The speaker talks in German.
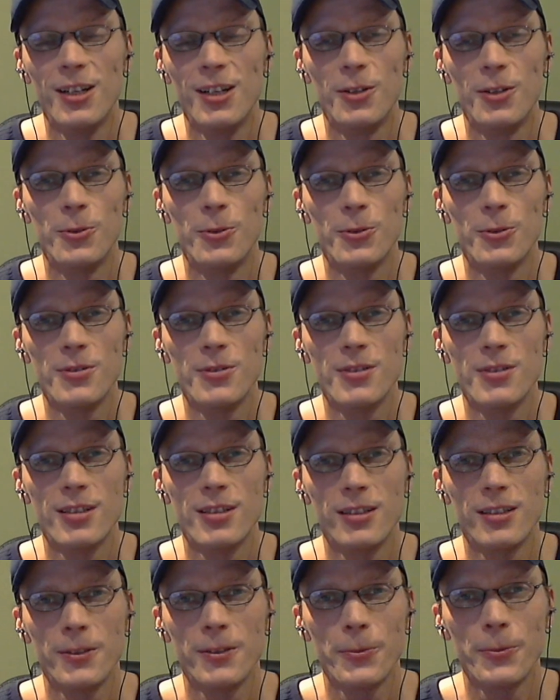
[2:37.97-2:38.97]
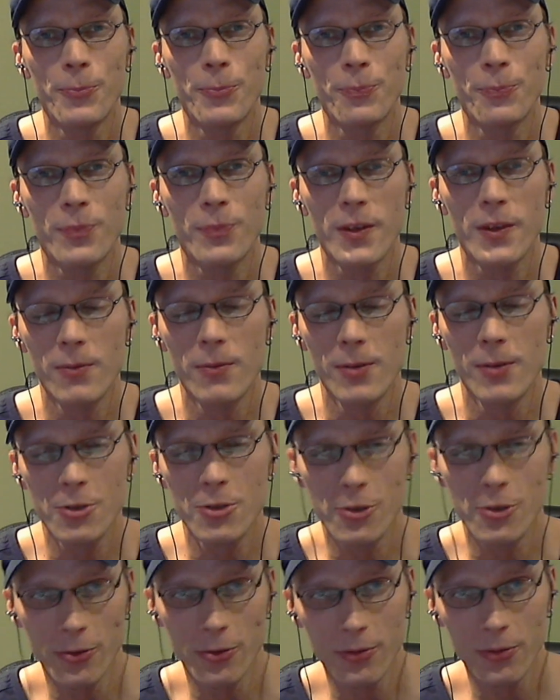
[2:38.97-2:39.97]
Und ähm, es wäre
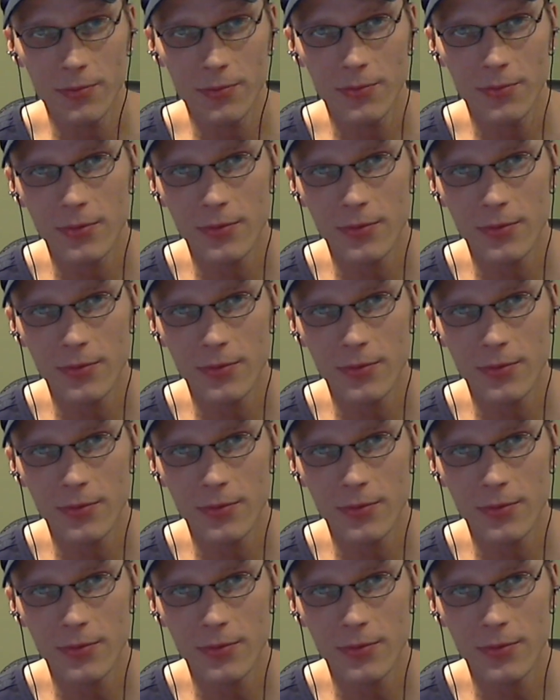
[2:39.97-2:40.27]
schön,